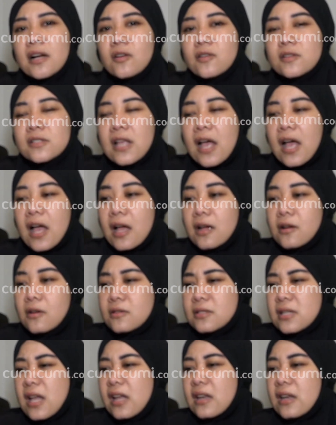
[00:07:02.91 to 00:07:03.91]
nggak usah nggak
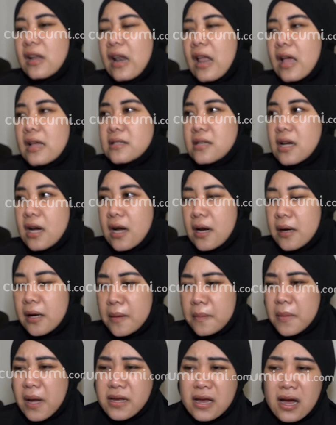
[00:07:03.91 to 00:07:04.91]
usah inilah jangan
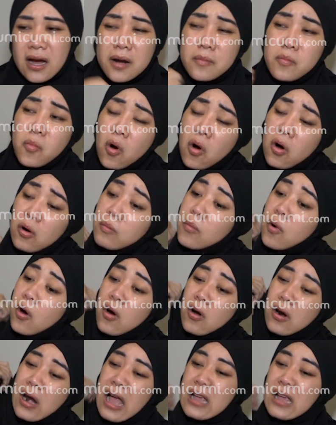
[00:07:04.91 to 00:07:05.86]
kebanyakan bohong-bohong